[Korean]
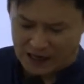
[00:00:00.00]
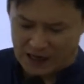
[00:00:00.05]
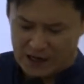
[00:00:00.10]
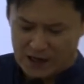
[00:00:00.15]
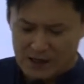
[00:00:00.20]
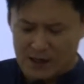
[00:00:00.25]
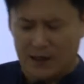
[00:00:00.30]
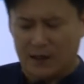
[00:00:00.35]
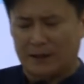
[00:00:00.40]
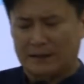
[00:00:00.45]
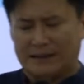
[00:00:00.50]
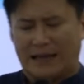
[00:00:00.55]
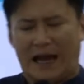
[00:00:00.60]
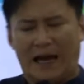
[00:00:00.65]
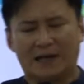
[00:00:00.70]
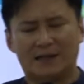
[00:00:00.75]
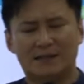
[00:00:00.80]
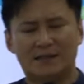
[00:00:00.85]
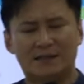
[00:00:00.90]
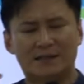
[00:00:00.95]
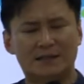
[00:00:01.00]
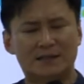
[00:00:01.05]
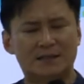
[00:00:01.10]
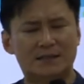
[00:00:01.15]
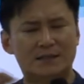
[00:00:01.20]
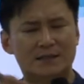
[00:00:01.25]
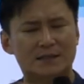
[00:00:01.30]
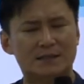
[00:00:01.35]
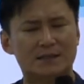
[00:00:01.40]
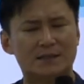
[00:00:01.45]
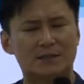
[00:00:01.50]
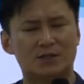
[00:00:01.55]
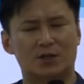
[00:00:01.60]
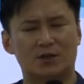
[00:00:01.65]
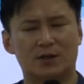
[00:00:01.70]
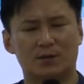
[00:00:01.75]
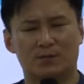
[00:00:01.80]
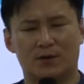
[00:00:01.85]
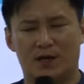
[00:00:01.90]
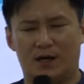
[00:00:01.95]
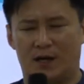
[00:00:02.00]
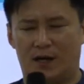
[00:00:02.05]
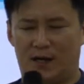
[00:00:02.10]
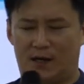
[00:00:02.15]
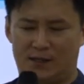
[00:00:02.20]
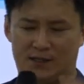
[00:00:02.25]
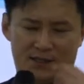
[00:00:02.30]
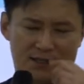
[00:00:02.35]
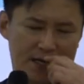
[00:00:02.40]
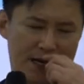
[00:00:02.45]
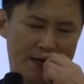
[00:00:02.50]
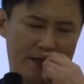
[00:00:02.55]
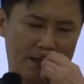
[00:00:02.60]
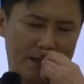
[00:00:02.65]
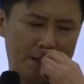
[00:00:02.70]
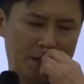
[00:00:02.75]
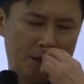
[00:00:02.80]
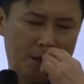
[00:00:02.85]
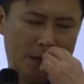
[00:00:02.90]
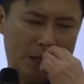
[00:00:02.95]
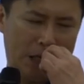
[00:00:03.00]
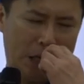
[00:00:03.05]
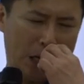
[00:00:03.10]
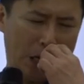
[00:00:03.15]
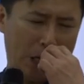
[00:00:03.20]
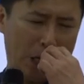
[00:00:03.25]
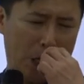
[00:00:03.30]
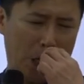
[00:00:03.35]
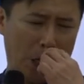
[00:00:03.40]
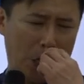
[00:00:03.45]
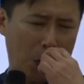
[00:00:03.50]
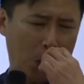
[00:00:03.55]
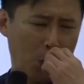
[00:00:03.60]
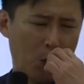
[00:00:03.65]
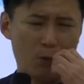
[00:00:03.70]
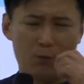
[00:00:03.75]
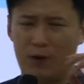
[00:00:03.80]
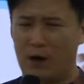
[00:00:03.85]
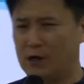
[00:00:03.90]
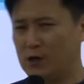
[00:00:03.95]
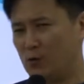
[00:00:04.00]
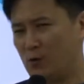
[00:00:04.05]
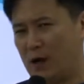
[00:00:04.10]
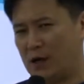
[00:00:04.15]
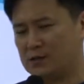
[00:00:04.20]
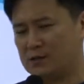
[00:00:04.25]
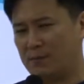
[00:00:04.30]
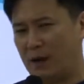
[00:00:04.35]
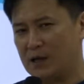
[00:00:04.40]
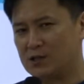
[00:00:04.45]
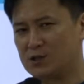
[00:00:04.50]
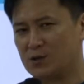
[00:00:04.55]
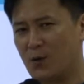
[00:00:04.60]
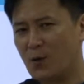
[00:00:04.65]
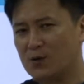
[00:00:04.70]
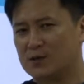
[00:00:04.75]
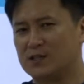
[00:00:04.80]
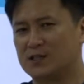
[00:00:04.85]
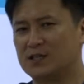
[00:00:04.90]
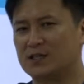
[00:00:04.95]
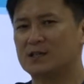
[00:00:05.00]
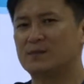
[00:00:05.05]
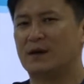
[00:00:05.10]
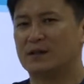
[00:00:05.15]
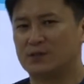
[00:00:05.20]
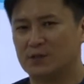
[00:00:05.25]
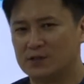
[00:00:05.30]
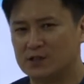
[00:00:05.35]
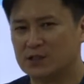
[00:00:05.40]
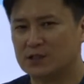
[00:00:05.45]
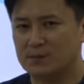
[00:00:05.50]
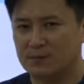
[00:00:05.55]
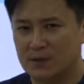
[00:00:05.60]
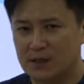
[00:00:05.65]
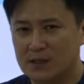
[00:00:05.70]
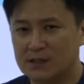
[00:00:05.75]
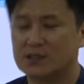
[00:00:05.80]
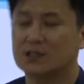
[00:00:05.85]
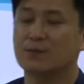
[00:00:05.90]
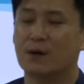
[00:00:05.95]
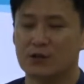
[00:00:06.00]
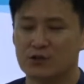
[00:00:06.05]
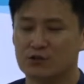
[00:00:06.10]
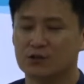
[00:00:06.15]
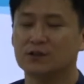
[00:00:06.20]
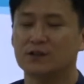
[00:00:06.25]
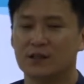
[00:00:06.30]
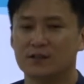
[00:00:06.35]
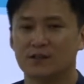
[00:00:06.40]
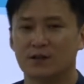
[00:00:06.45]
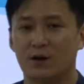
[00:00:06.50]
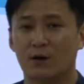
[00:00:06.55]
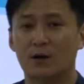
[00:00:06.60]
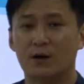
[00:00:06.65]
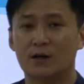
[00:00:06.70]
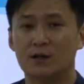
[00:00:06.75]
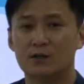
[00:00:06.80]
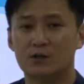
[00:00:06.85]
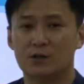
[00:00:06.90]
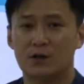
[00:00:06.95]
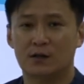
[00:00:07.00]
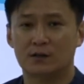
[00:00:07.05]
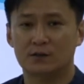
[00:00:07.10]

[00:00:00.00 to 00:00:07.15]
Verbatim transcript: 그냥 다른 저기 뭐야 시간에 이거를 공부하려고 하지 마시고 지금 하세요. 지금 지금 하시고 끝내세요.